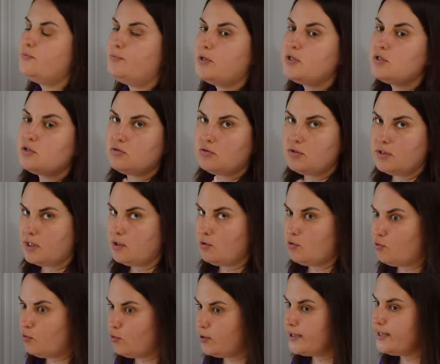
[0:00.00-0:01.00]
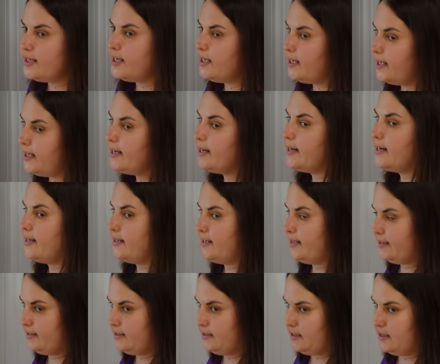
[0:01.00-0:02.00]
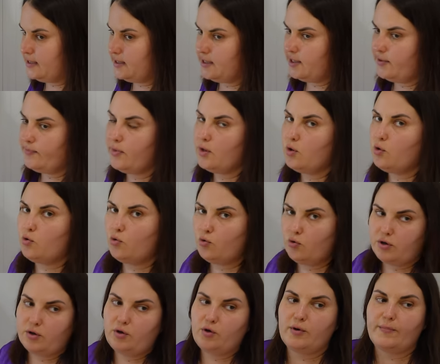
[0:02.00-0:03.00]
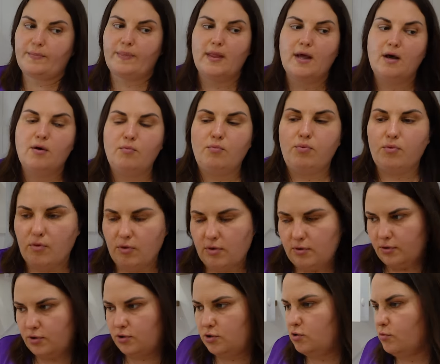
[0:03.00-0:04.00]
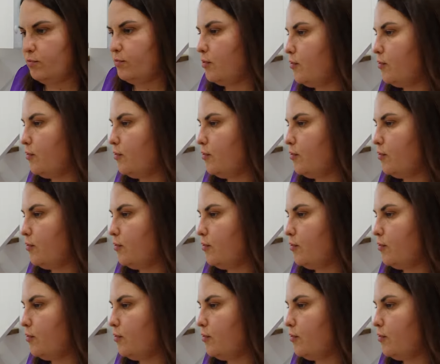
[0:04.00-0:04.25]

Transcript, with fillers: Теперь зона кухни и гостиной. Кухню полностью